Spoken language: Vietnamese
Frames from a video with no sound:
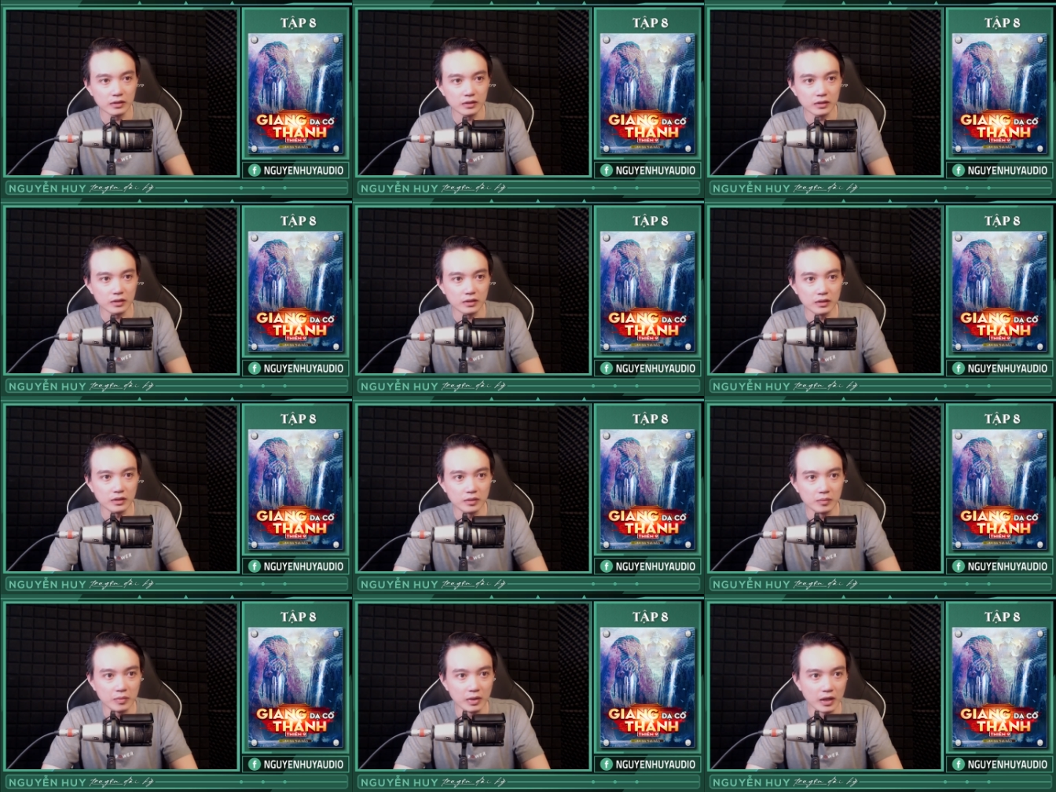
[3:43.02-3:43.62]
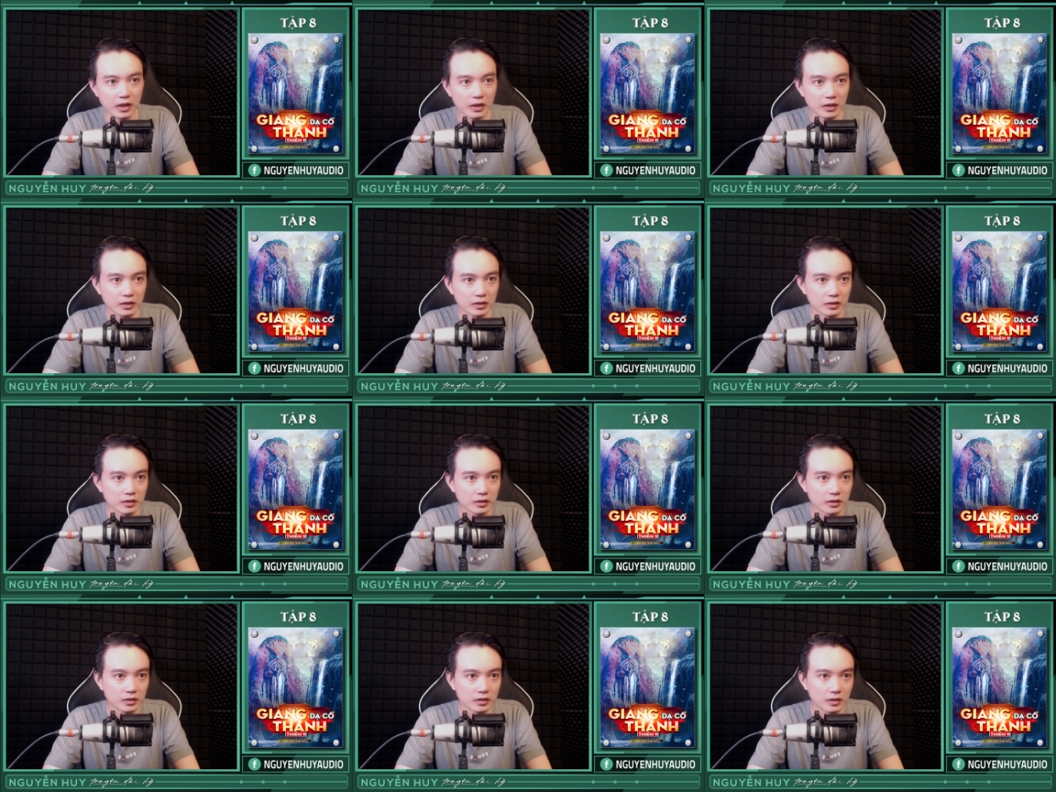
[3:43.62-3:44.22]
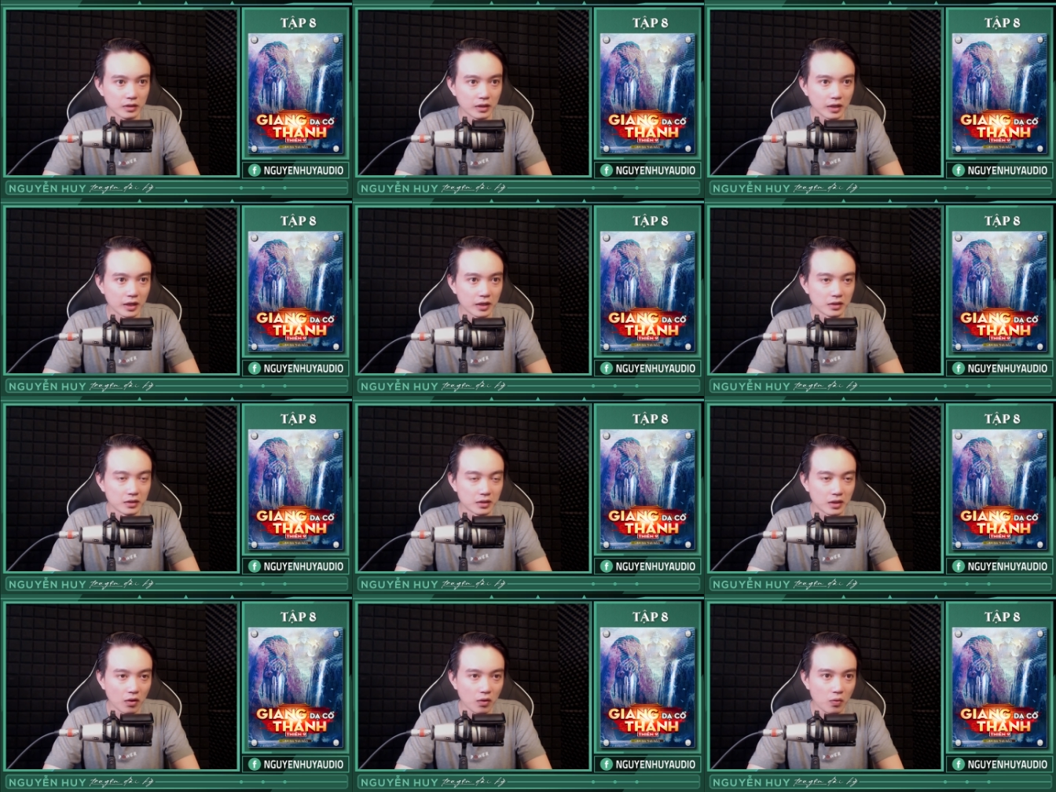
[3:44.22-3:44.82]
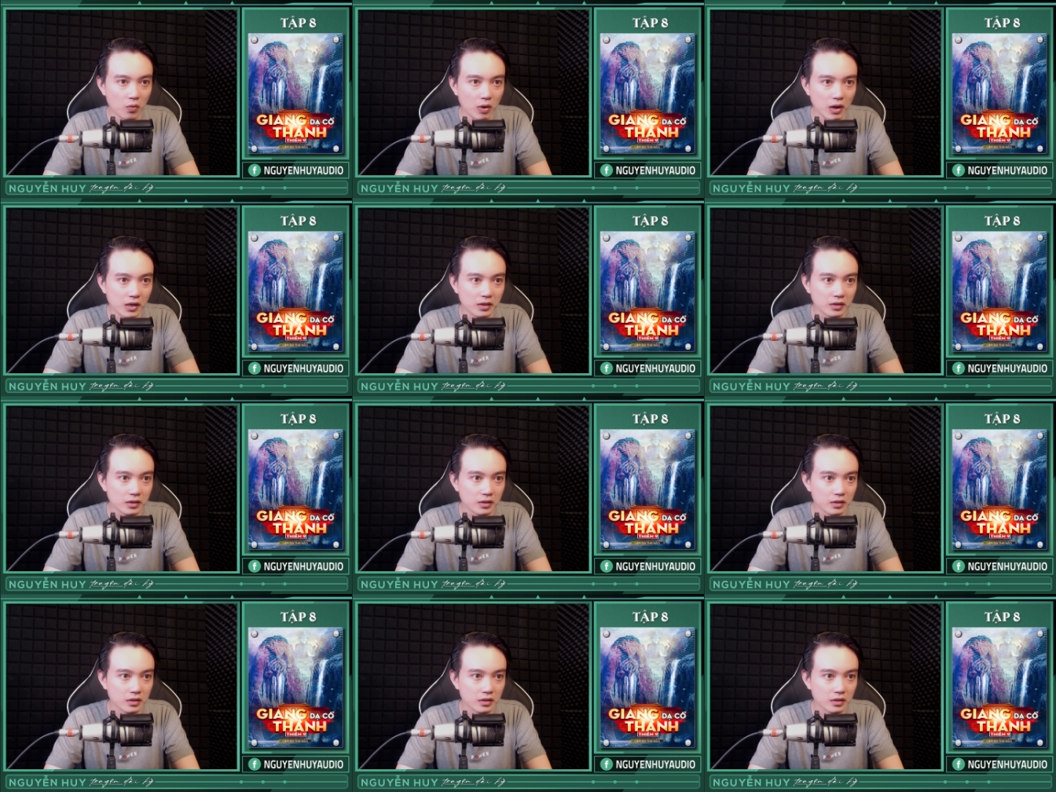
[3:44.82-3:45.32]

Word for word: nhưng mà nghe hư cấu quá.